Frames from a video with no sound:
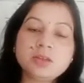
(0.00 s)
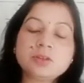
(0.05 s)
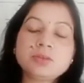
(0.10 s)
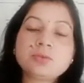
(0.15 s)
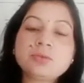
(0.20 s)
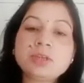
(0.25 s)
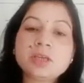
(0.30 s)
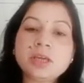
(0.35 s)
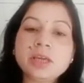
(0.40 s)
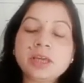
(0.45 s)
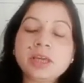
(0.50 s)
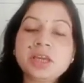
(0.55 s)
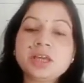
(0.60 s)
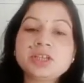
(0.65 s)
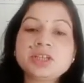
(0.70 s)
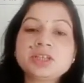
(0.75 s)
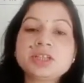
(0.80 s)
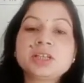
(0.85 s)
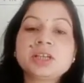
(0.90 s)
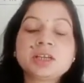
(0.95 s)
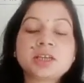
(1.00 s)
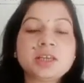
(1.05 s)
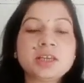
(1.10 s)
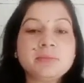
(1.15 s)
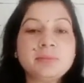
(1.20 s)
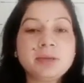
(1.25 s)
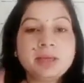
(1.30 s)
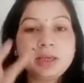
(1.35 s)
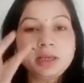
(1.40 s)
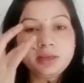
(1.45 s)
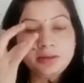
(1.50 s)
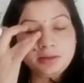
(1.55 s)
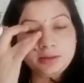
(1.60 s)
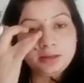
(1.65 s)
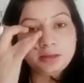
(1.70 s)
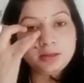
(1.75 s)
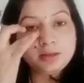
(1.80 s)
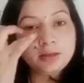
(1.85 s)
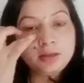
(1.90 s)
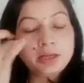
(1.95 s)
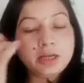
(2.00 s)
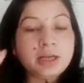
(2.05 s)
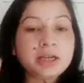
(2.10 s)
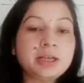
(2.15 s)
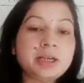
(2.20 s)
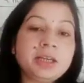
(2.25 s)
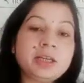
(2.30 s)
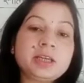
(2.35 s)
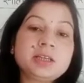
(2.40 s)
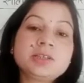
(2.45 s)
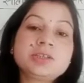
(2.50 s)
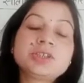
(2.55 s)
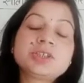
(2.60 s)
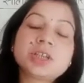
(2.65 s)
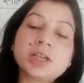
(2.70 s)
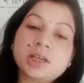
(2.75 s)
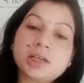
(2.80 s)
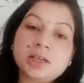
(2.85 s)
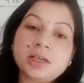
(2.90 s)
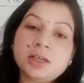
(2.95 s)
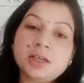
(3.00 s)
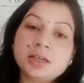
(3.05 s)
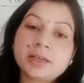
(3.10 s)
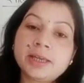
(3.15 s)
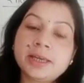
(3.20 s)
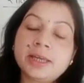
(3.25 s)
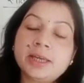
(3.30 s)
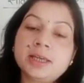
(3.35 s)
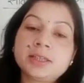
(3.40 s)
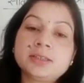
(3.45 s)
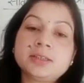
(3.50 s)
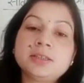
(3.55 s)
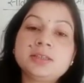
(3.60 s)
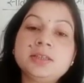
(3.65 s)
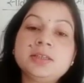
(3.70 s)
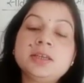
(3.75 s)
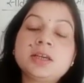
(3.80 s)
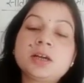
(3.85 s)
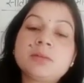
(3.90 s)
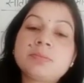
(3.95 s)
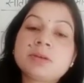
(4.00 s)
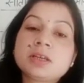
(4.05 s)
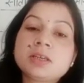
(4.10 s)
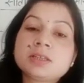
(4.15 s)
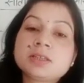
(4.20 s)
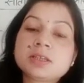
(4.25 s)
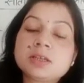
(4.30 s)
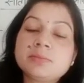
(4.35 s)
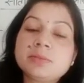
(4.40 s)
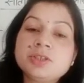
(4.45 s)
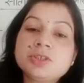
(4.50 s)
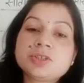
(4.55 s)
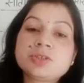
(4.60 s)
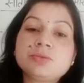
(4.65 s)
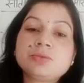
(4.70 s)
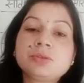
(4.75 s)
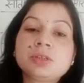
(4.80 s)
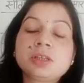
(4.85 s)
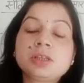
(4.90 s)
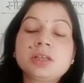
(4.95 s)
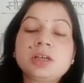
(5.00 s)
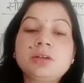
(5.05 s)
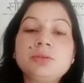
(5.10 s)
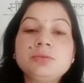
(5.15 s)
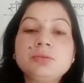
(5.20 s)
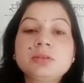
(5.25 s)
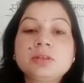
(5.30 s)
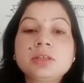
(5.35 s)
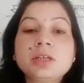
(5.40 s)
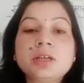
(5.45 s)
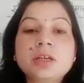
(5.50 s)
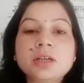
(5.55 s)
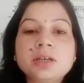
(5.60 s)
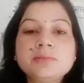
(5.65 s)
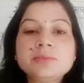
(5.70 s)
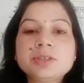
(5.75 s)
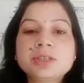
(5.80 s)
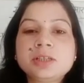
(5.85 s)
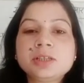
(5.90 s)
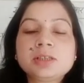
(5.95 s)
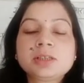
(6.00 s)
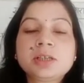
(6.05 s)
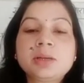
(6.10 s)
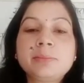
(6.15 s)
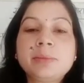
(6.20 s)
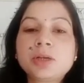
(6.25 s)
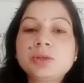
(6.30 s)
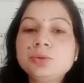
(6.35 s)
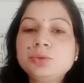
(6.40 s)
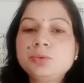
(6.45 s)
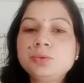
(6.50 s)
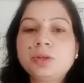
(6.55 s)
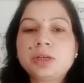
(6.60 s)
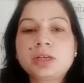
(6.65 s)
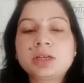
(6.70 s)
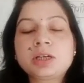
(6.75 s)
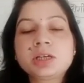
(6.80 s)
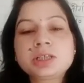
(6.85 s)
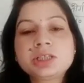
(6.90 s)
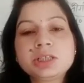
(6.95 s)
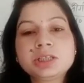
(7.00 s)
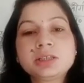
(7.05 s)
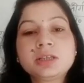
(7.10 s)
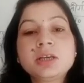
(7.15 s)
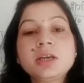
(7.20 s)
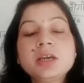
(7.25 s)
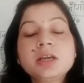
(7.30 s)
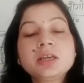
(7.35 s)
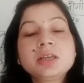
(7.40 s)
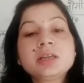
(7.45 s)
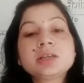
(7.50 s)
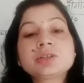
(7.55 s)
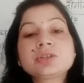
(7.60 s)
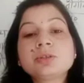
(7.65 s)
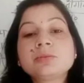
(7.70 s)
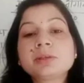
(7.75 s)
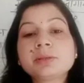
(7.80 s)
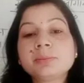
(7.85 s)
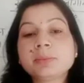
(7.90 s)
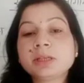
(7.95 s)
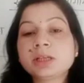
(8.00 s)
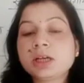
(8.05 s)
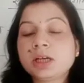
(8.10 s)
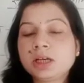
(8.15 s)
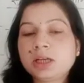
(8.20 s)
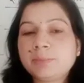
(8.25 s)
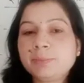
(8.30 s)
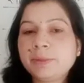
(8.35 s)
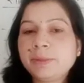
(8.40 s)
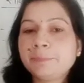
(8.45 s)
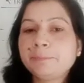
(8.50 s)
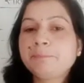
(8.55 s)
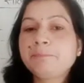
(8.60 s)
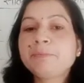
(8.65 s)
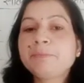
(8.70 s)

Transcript: तो ये एशिया की भी नाट्यशाला कहलाती थी यहाँ पर किसका मंचन होता था उत्तर रामचरित का भरत द्वारा रचित यशोवर्मन काल में